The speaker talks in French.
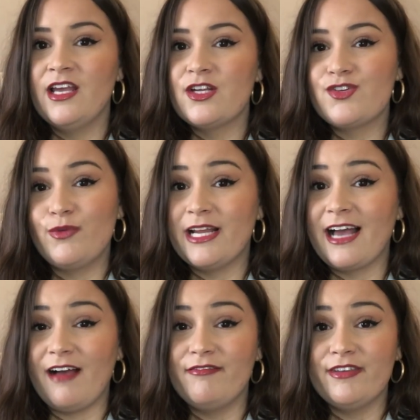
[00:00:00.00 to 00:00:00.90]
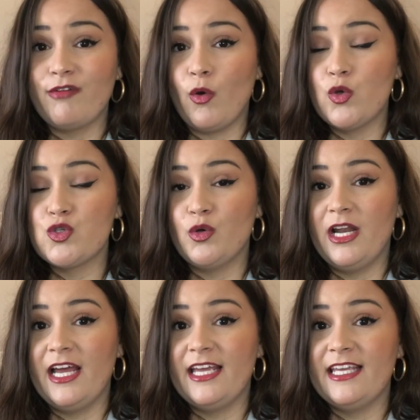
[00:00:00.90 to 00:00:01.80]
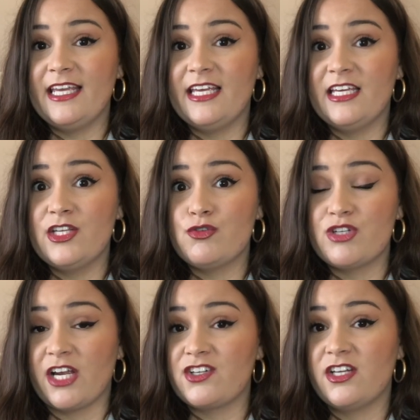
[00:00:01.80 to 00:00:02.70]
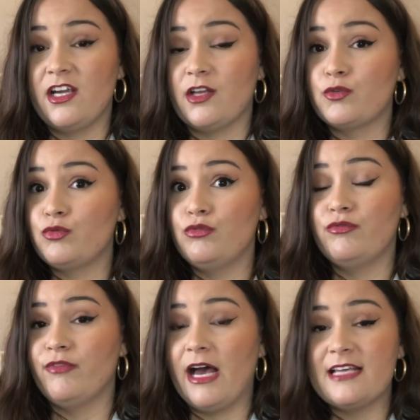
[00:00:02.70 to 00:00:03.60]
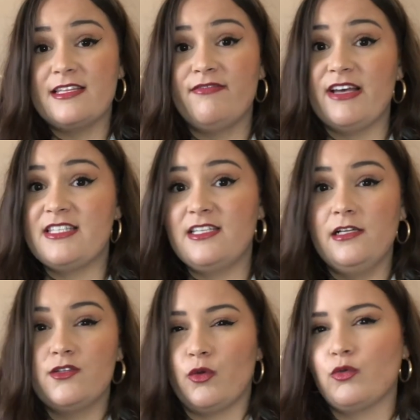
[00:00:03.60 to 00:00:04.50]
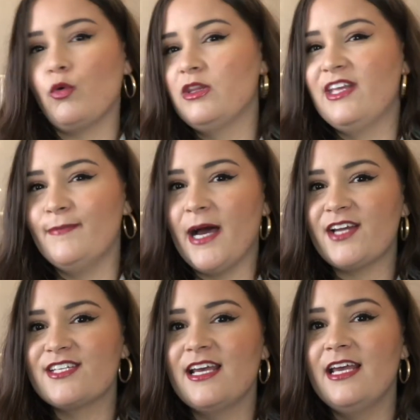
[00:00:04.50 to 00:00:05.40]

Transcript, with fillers: Je voulais grave vivre au soleil et je cherchais un truc assez facile, sans trop de démarches